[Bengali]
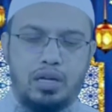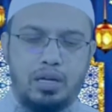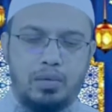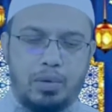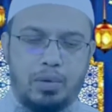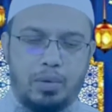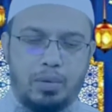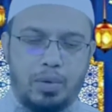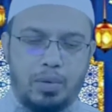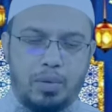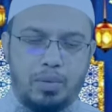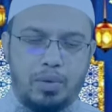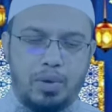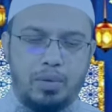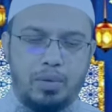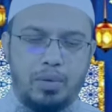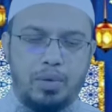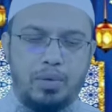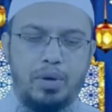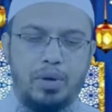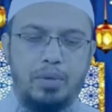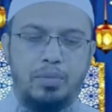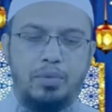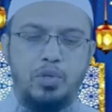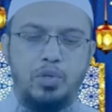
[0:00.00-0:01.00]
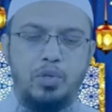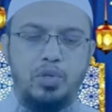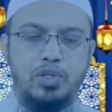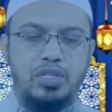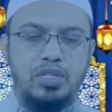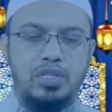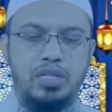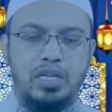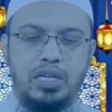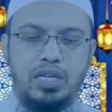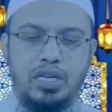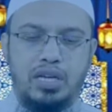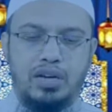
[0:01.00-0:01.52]
ইমাম অবনুর রহমলা মন্ত্র
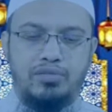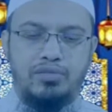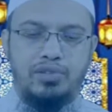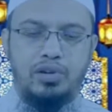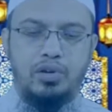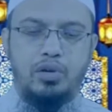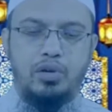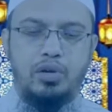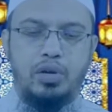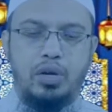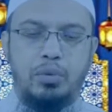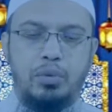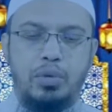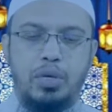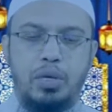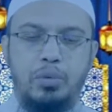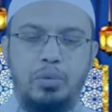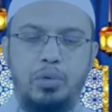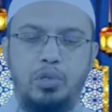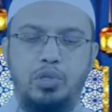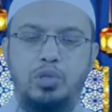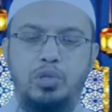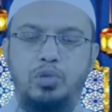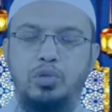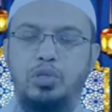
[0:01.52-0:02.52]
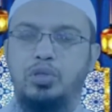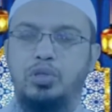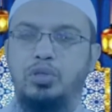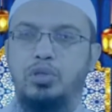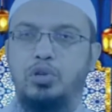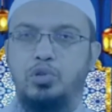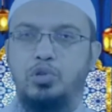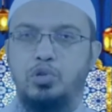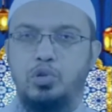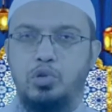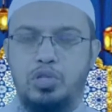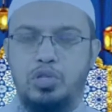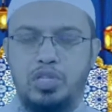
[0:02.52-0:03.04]
যে তিনি কাফের নন এবং এই মতটি
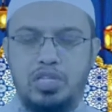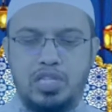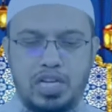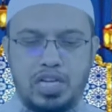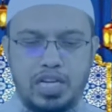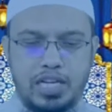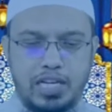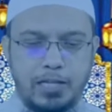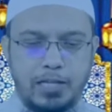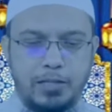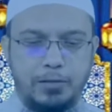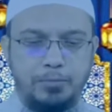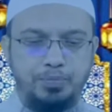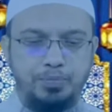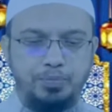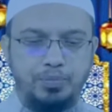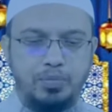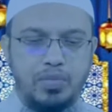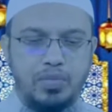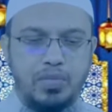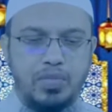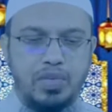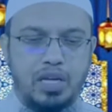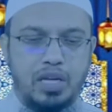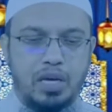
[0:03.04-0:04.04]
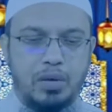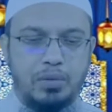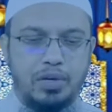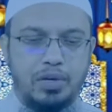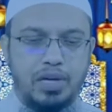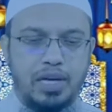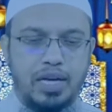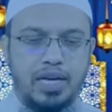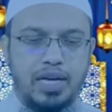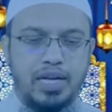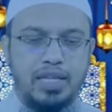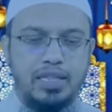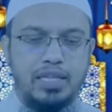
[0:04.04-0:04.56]
অধিকতর শক্তিশালী এবং
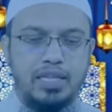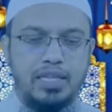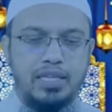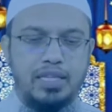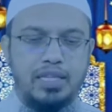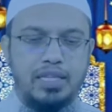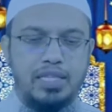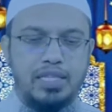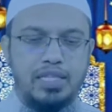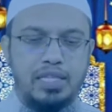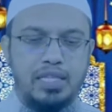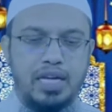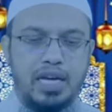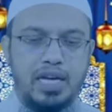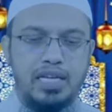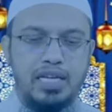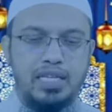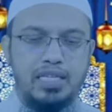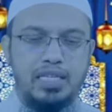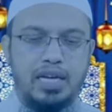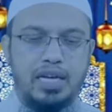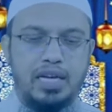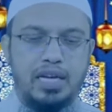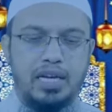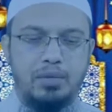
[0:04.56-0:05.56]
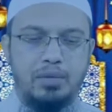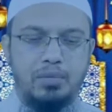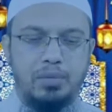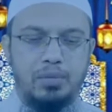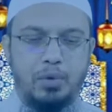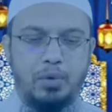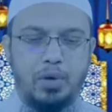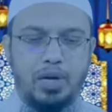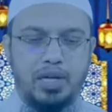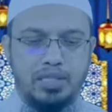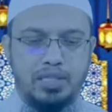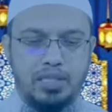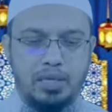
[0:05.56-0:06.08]
এক্ষেত্রে তিনি স্থায়ী জাহান্নামী
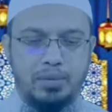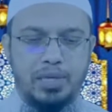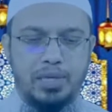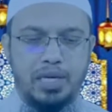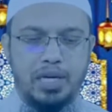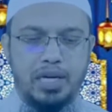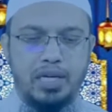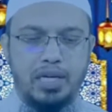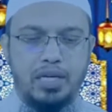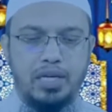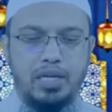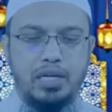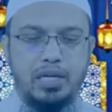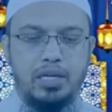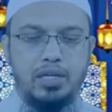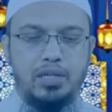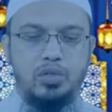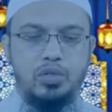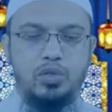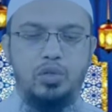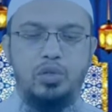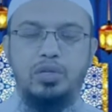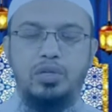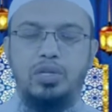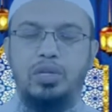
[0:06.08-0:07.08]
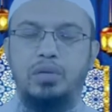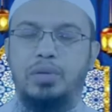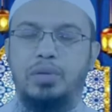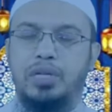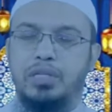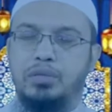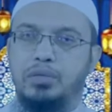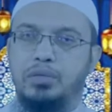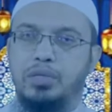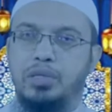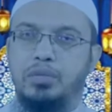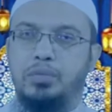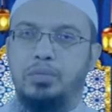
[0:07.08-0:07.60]
বলা যাবে না যদি তিনি
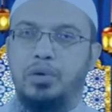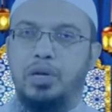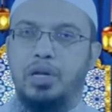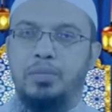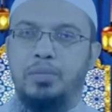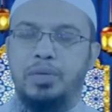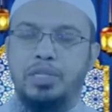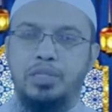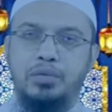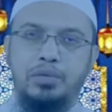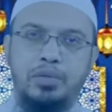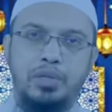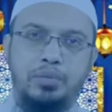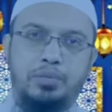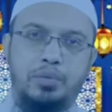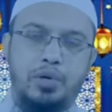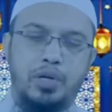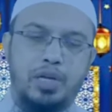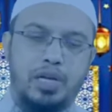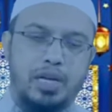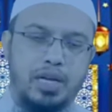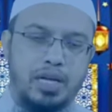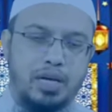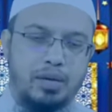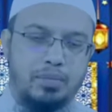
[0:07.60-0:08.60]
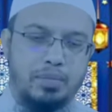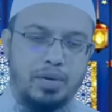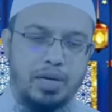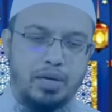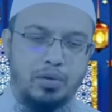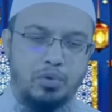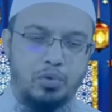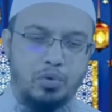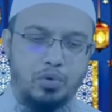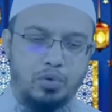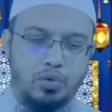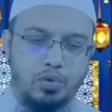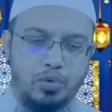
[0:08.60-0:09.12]
মাঝে মধ্যে পড়েন মাঝে মধ্যে পড়েন না বা
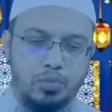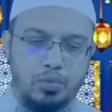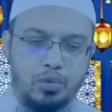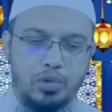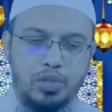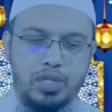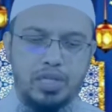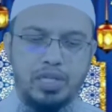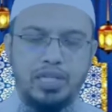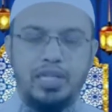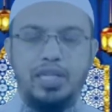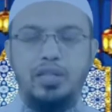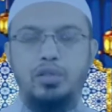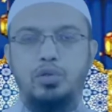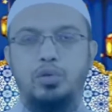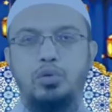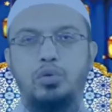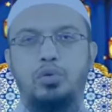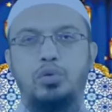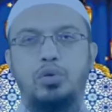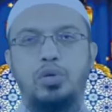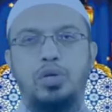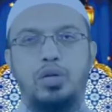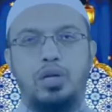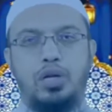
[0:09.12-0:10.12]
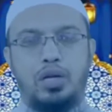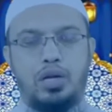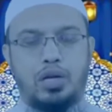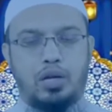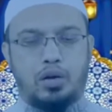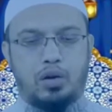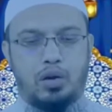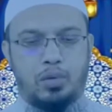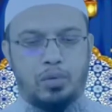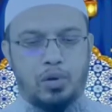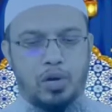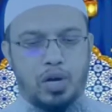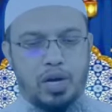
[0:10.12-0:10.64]
গুরুত্ব বোঝেন কিন্তু
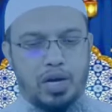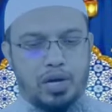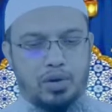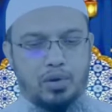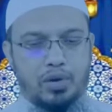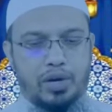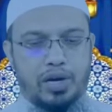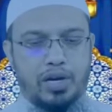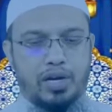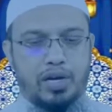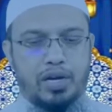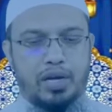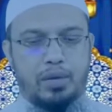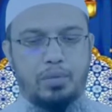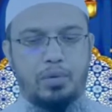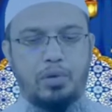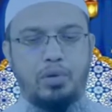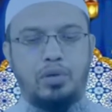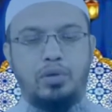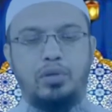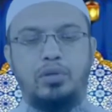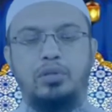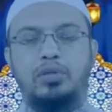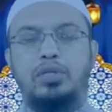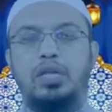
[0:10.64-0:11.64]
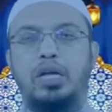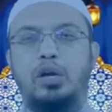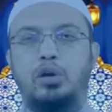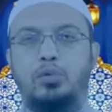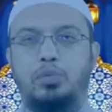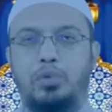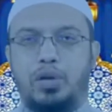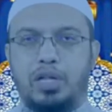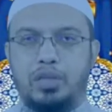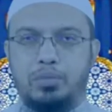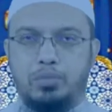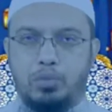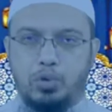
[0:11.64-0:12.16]
অবহেলা করেন এবং তার
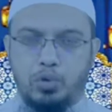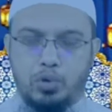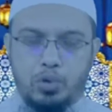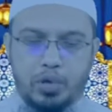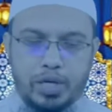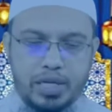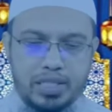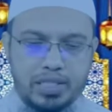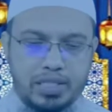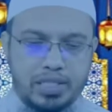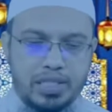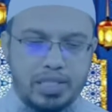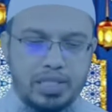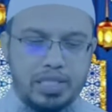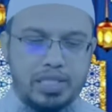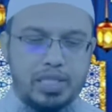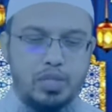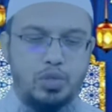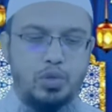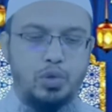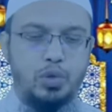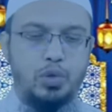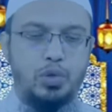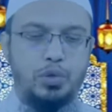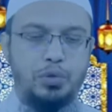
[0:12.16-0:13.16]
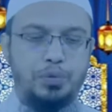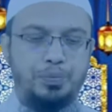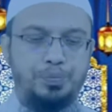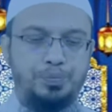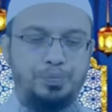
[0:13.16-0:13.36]
অপরাধ বোধও আছে সেজন্য